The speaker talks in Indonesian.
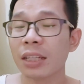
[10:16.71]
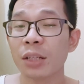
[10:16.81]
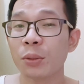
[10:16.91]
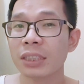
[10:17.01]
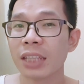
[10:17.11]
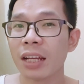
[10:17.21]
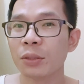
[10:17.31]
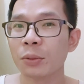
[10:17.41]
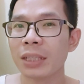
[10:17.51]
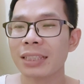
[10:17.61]
kalau
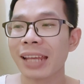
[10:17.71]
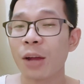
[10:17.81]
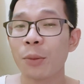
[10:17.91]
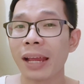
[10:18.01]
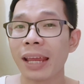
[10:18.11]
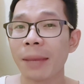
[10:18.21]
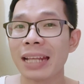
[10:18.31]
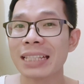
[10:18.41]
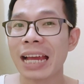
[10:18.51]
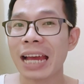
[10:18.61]
Radian Gold Gel itu
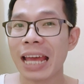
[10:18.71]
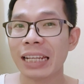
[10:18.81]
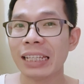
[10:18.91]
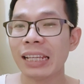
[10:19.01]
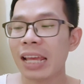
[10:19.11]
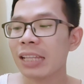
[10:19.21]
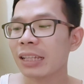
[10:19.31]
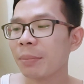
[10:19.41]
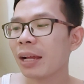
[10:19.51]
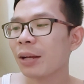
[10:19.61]
biasanya aku pakai pada siang
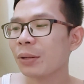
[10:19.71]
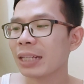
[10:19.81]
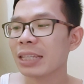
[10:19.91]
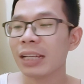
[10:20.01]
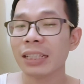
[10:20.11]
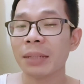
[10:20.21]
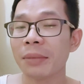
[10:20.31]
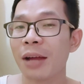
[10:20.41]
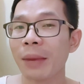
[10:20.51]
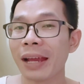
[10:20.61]
hari, tetapi kalau
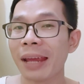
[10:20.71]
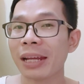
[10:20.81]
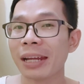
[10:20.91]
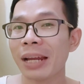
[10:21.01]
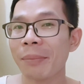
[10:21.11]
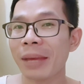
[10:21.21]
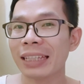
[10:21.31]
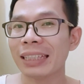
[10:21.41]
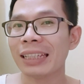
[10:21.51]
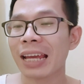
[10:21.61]
Rejeli Jelly ini aku pakai
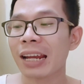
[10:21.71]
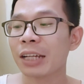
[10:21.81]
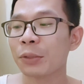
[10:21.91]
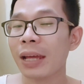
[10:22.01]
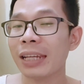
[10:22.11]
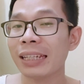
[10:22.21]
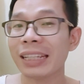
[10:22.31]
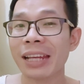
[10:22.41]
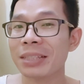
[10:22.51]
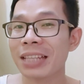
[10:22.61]
pada malam hari karena
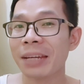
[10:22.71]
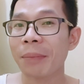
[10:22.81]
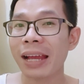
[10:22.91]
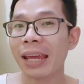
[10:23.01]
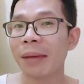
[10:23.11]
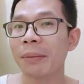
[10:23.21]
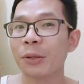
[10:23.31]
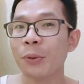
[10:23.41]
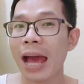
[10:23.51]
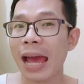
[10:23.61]
kedua ini tidak bisa
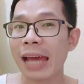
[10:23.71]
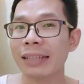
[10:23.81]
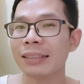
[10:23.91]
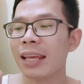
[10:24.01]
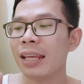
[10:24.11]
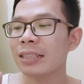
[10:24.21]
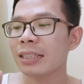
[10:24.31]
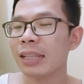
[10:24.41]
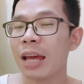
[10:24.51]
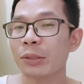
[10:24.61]
dipakai
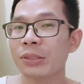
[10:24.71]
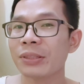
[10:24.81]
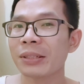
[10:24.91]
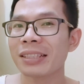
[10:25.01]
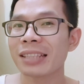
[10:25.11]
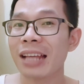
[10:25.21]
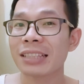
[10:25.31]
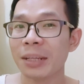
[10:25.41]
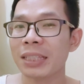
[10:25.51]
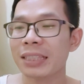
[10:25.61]
berduaan. Jadi
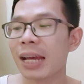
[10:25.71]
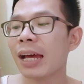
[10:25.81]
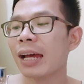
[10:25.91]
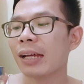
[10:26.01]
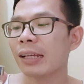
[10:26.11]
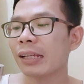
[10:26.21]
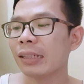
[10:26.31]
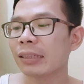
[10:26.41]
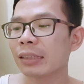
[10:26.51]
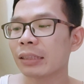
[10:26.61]
harus selang-seling
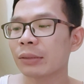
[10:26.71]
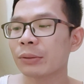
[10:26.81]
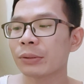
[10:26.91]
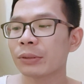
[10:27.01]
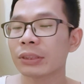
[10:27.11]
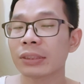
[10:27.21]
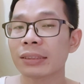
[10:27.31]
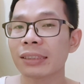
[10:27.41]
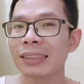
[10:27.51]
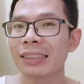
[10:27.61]
bisa.
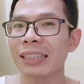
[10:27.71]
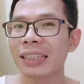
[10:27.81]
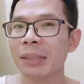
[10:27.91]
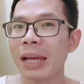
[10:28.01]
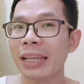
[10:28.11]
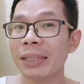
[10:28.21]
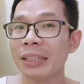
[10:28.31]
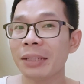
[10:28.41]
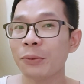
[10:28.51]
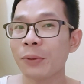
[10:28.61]
Terus
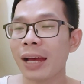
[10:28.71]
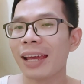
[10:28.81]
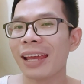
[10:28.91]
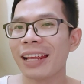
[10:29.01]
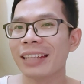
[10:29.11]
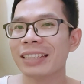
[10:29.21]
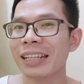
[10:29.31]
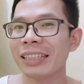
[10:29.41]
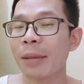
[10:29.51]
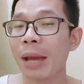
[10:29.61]
dibagi dua
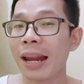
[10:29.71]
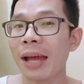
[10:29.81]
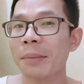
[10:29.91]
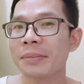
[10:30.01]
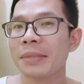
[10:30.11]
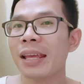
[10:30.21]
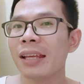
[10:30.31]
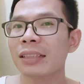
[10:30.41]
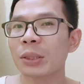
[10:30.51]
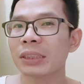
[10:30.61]
kayak red jelly-nya
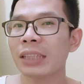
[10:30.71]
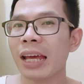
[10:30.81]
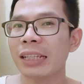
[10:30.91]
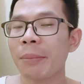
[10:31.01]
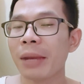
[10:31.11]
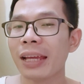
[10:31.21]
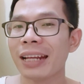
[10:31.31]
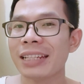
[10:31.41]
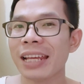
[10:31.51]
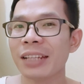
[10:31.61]
malam terus yang
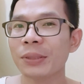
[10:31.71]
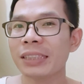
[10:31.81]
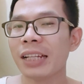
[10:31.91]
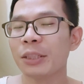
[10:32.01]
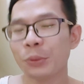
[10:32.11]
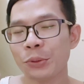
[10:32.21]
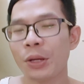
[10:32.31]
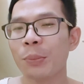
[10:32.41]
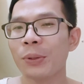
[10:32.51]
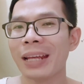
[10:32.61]
harinya pakai radian
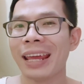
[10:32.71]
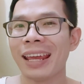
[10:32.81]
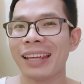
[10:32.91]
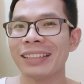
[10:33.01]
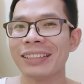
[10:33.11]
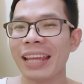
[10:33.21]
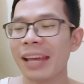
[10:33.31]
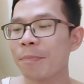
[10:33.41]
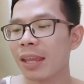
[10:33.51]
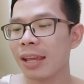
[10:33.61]
gold gel itu juga
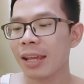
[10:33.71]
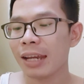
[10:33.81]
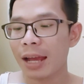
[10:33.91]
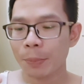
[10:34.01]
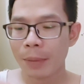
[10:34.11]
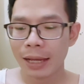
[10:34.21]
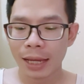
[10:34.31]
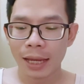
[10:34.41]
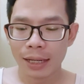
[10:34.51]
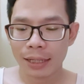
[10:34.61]
boleh gitu ya
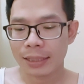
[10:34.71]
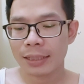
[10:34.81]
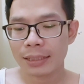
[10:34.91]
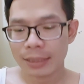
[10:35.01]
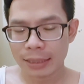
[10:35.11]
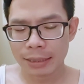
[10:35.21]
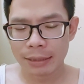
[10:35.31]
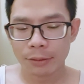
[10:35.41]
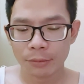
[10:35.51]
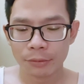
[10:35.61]
nah aku pakai
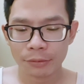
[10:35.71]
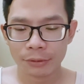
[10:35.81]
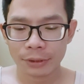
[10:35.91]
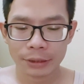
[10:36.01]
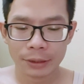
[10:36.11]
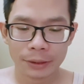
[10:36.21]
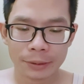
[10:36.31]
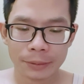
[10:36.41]
aduh